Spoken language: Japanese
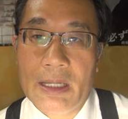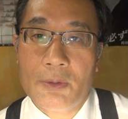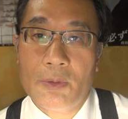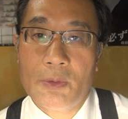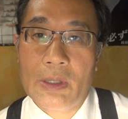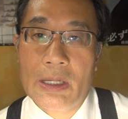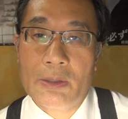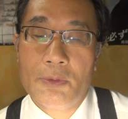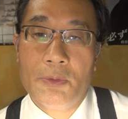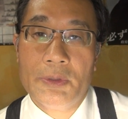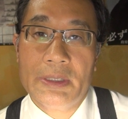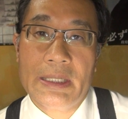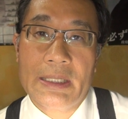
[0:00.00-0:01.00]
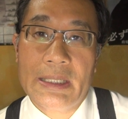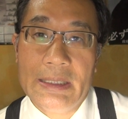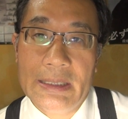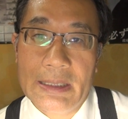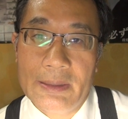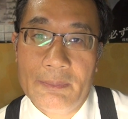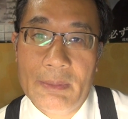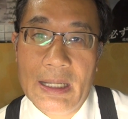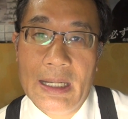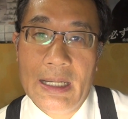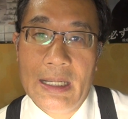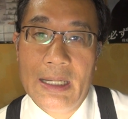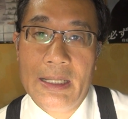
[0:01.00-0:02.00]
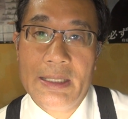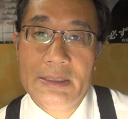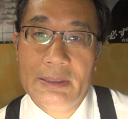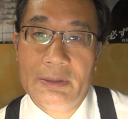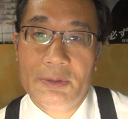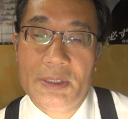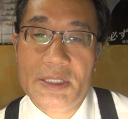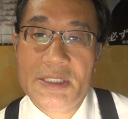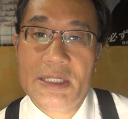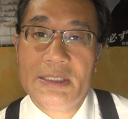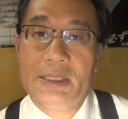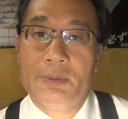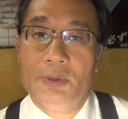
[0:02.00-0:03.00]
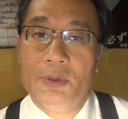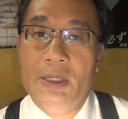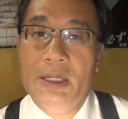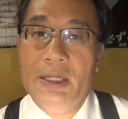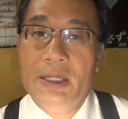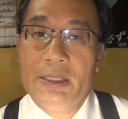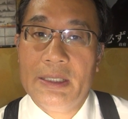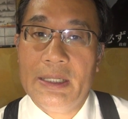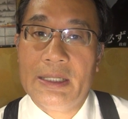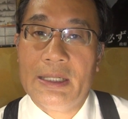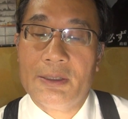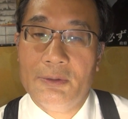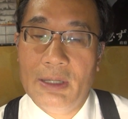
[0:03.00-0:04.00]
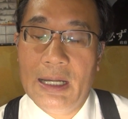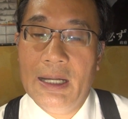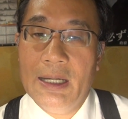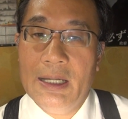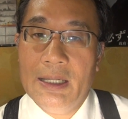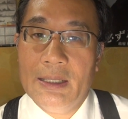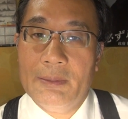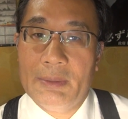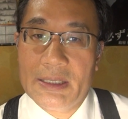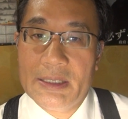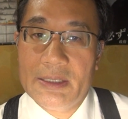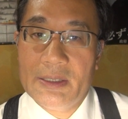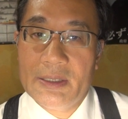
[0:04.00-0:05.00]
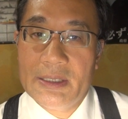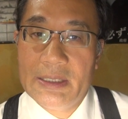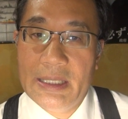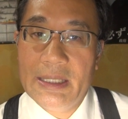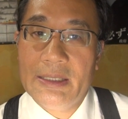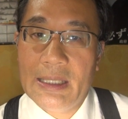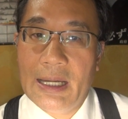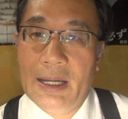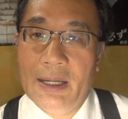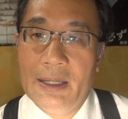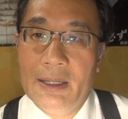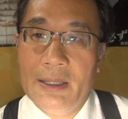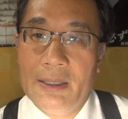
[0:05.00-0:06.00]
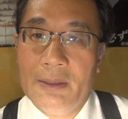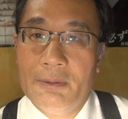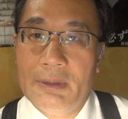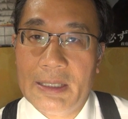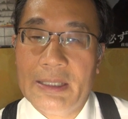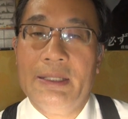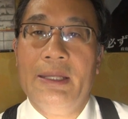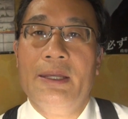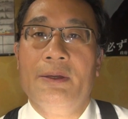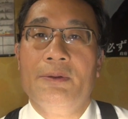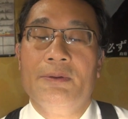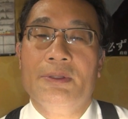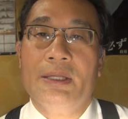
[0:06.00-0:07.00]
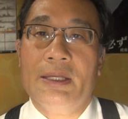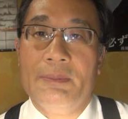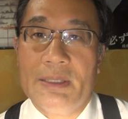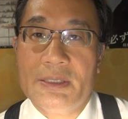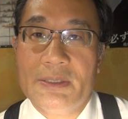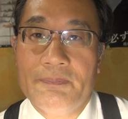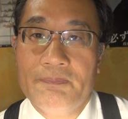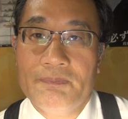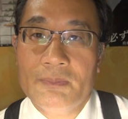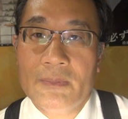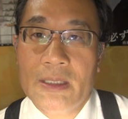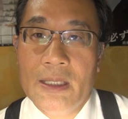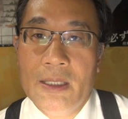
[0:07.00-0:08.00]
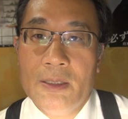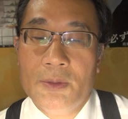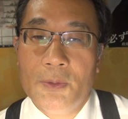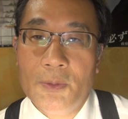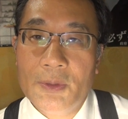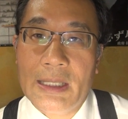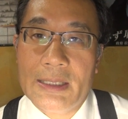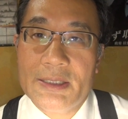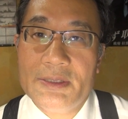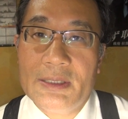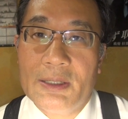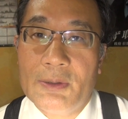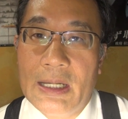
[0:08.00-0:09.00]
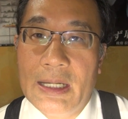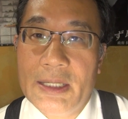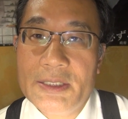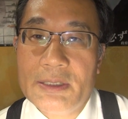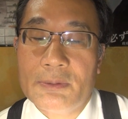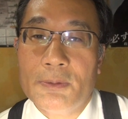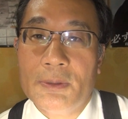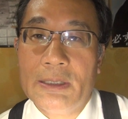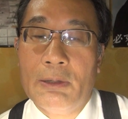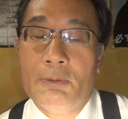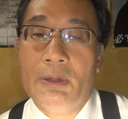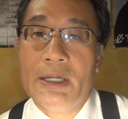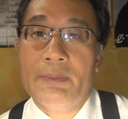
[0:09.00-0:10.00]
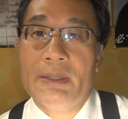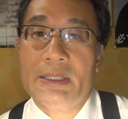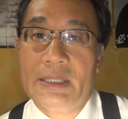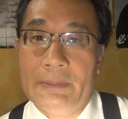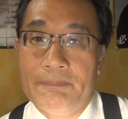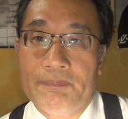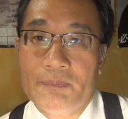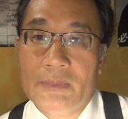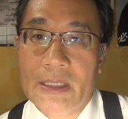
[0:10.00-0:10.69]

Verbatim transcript: まあ、こういう結果になり、まあ、羽沢と西麻布の計画は、まあ、消えたわけでございますところが実は話はここでは終わりません、